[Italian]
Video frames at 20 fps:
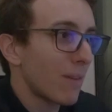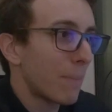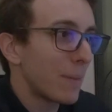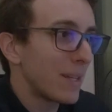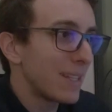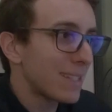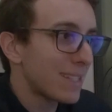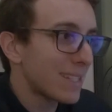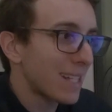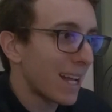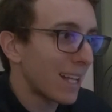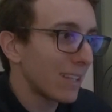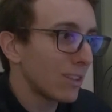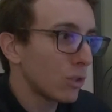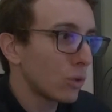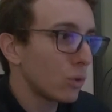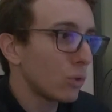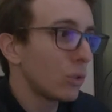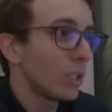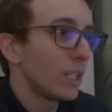
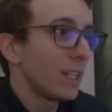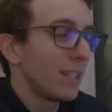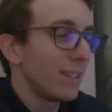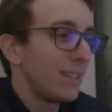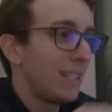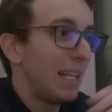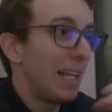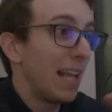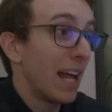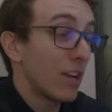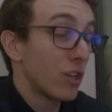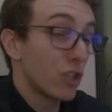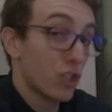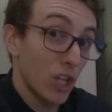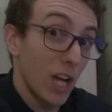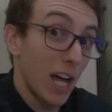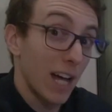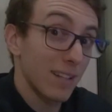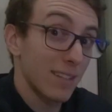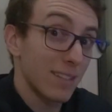pensando di
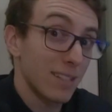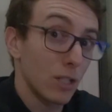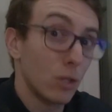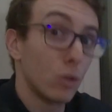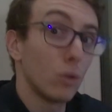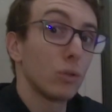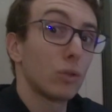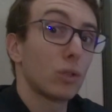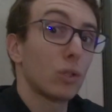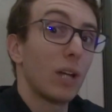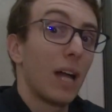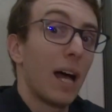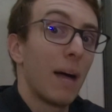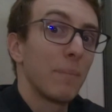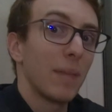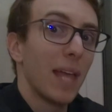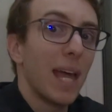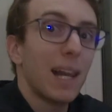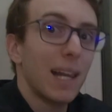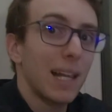lanciarsi contro la
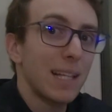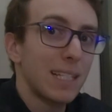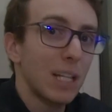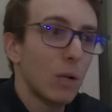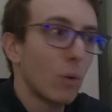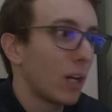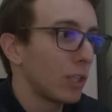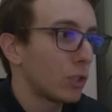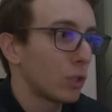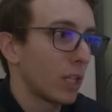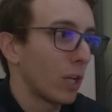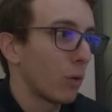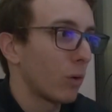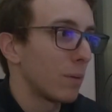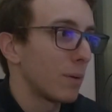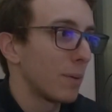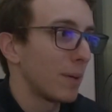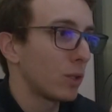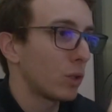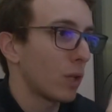RS4 che in quel
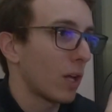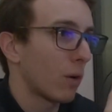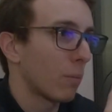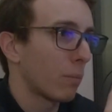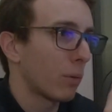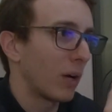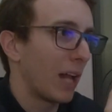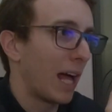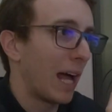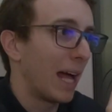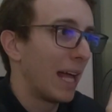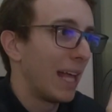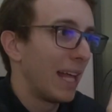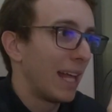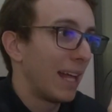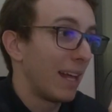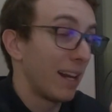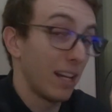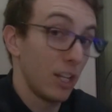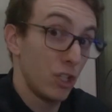momento era un po' la
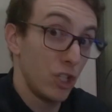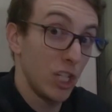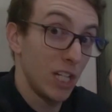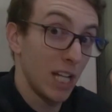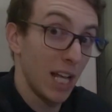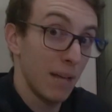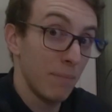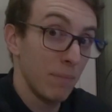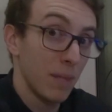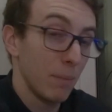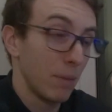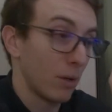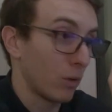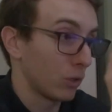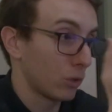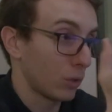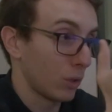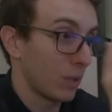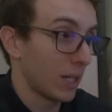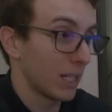regina per
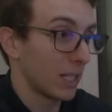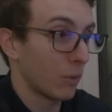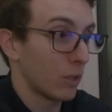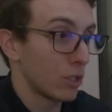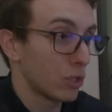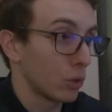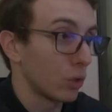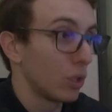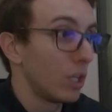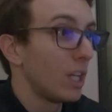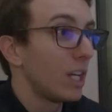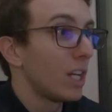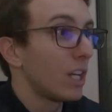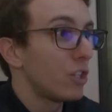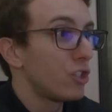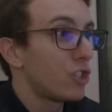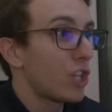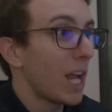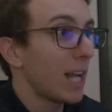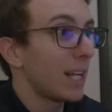quanto riguarda questo
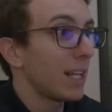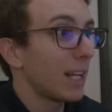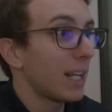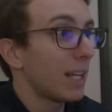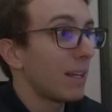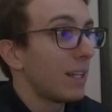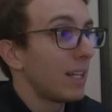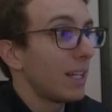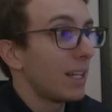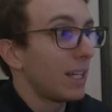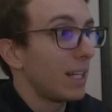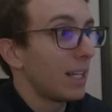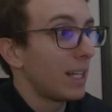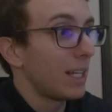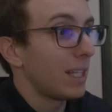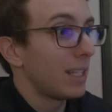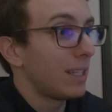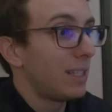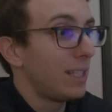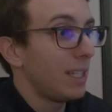genere
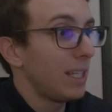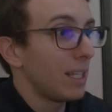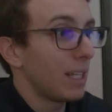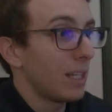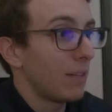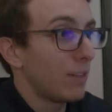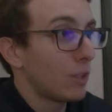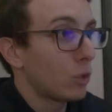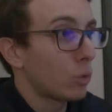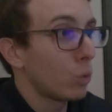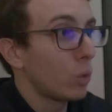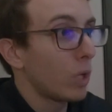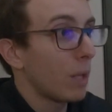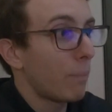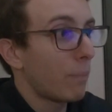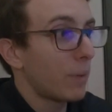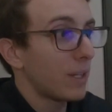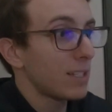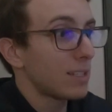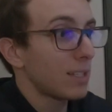eh, di eh, vetture
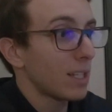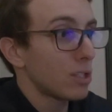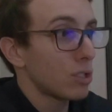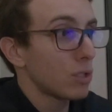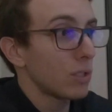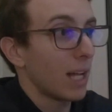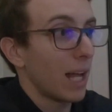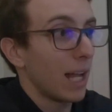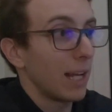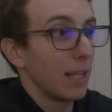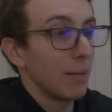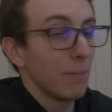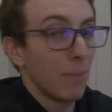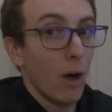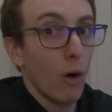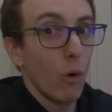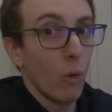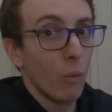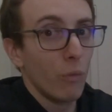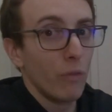prestazionali,
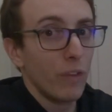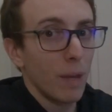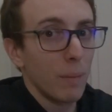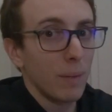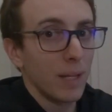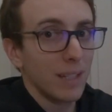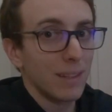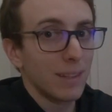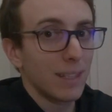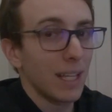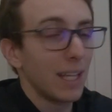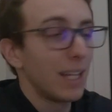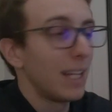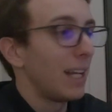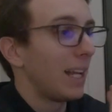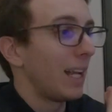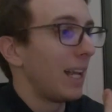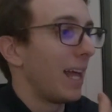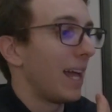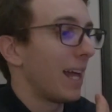ma ovviamente
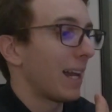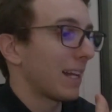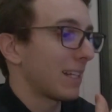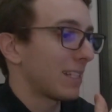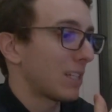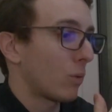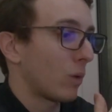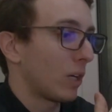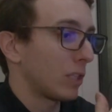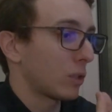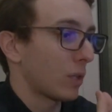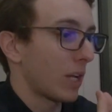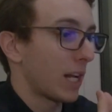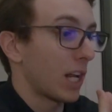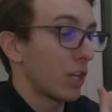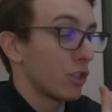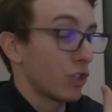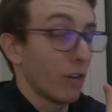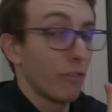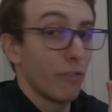la RS4
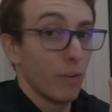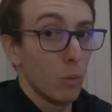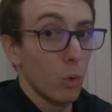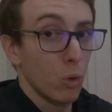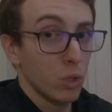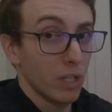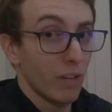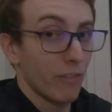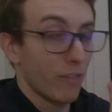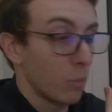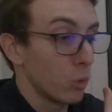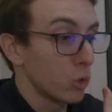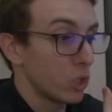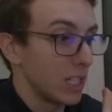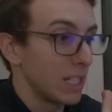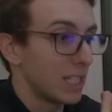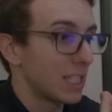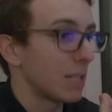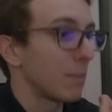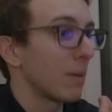era già famosa,
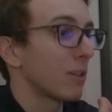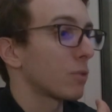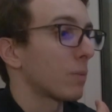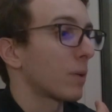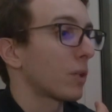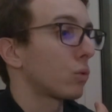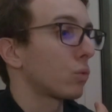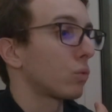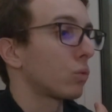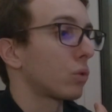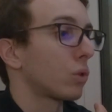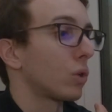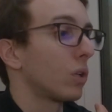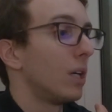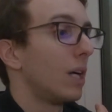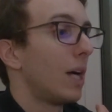famosissima soprattutto